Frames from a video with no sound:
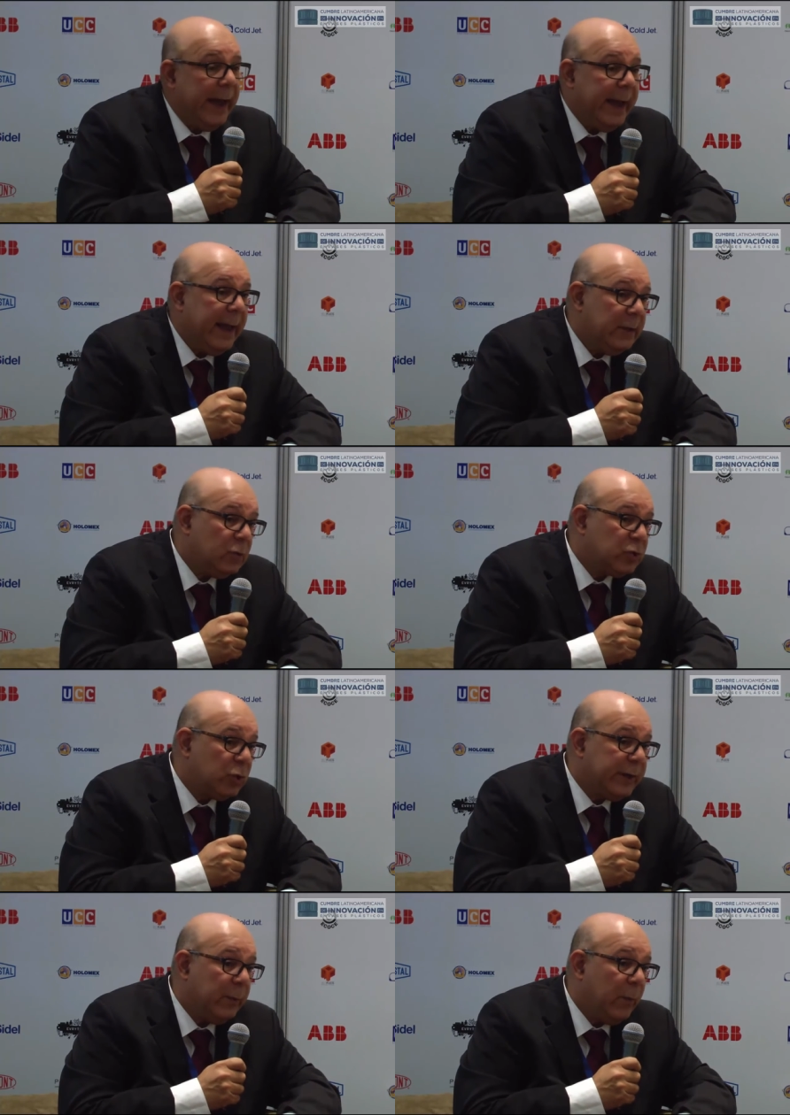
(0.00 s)
eh,
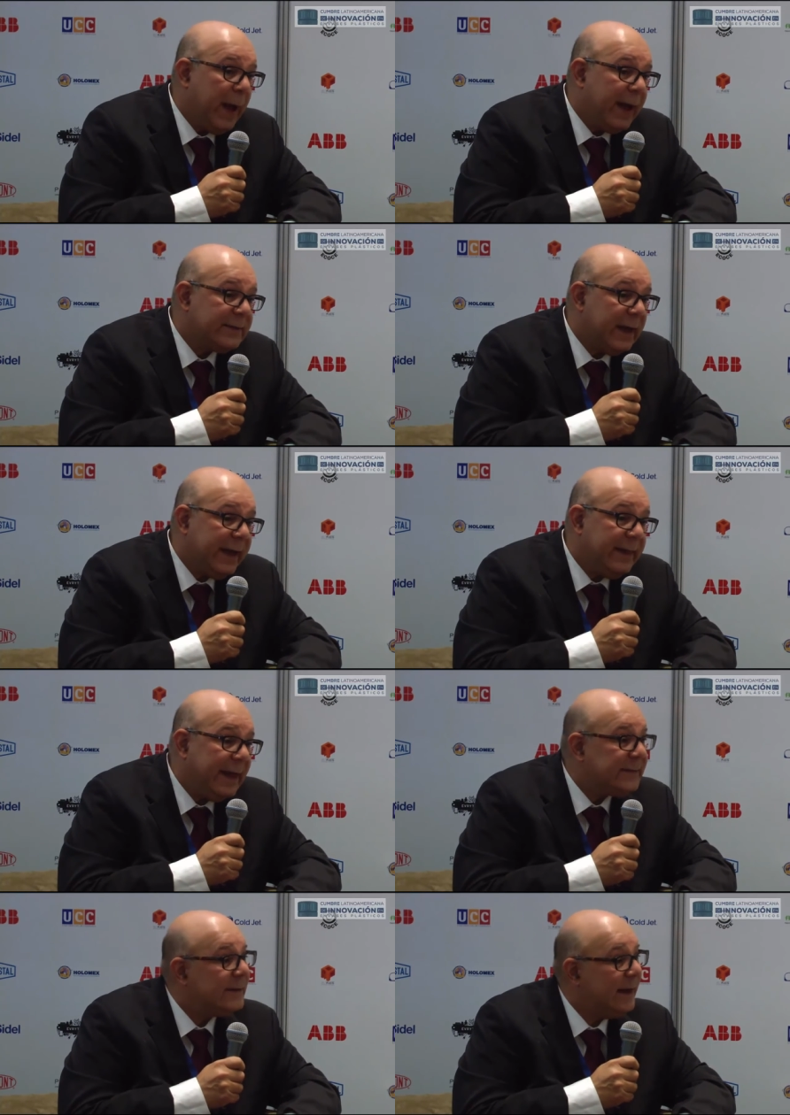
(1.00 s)
nosotros tenemos mangas aquí de
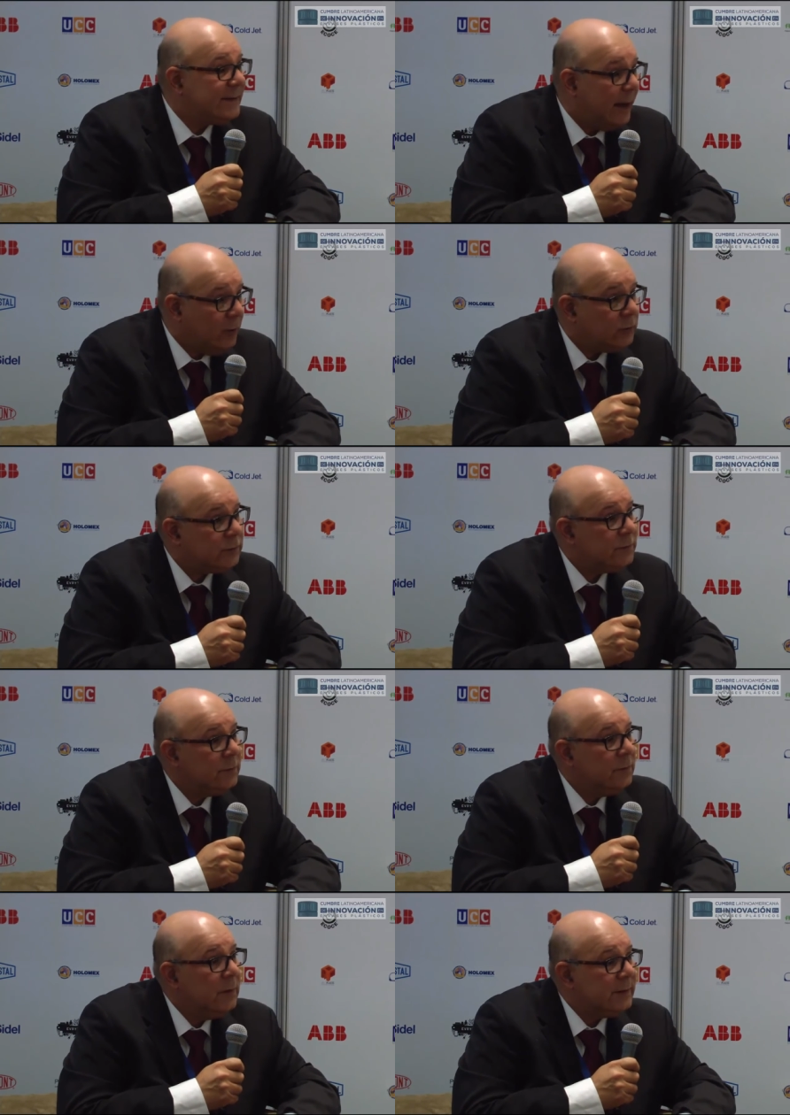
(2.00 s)
hace tres años,
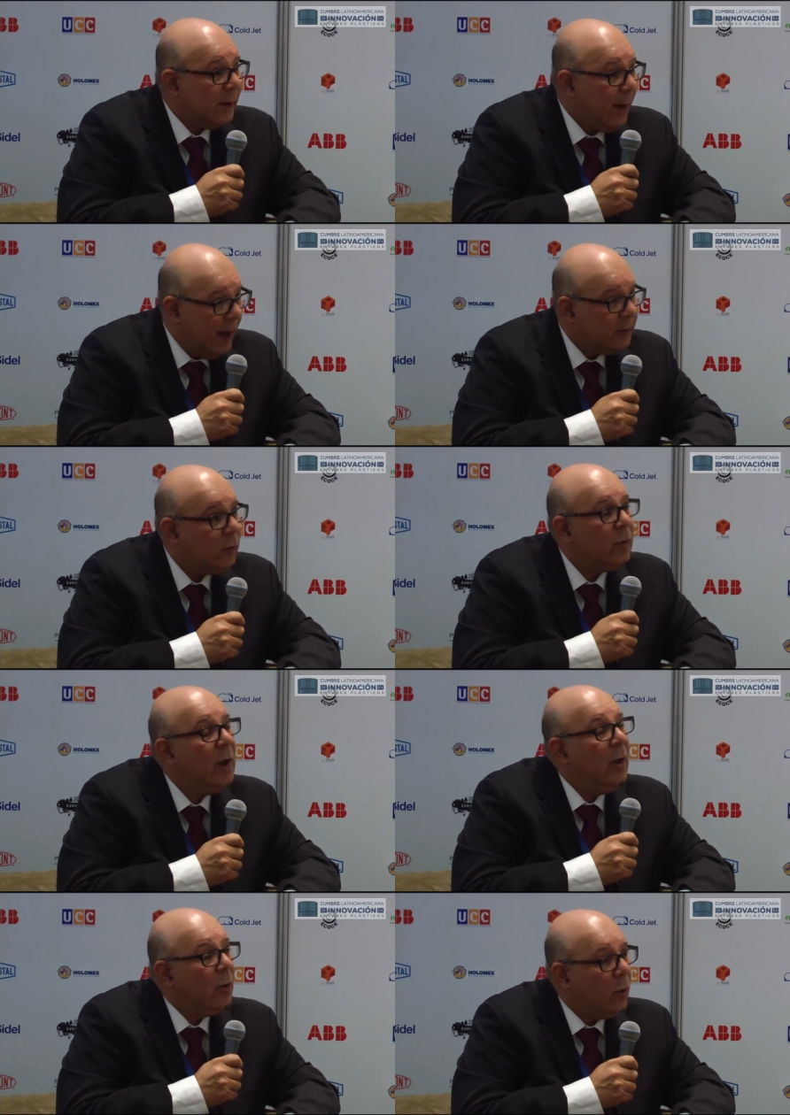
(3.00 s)
mm. trabajando
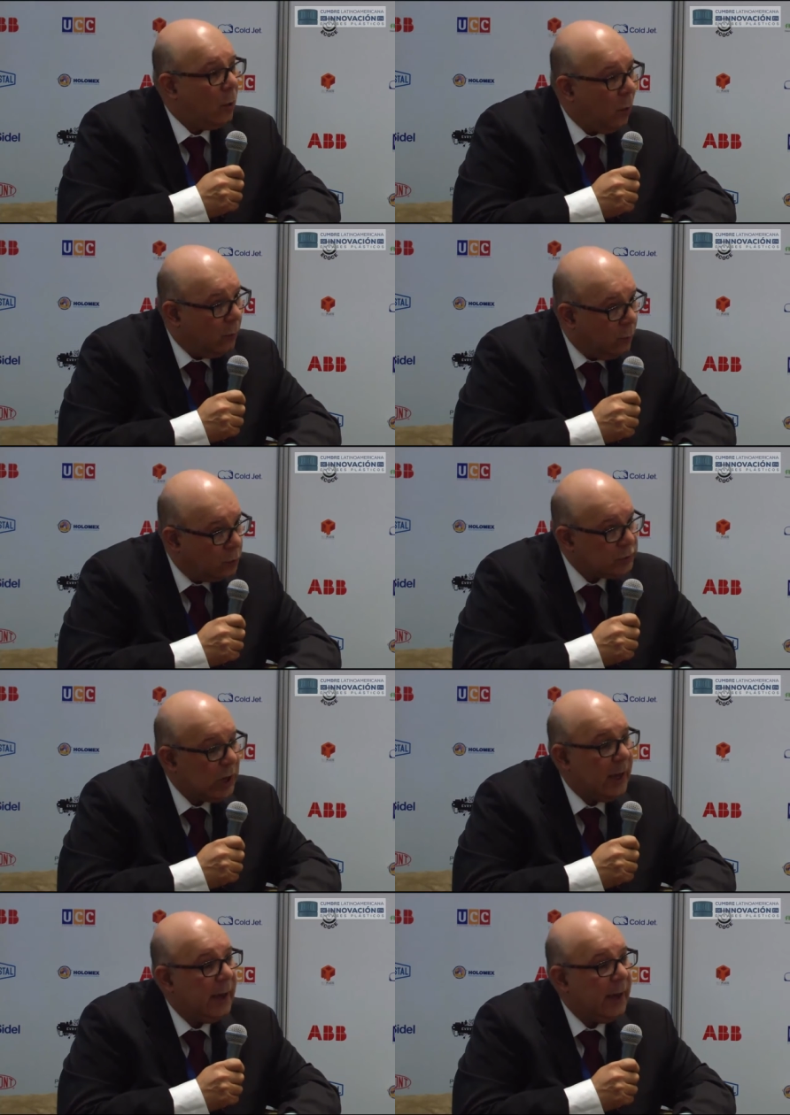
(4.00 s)
con, mucha,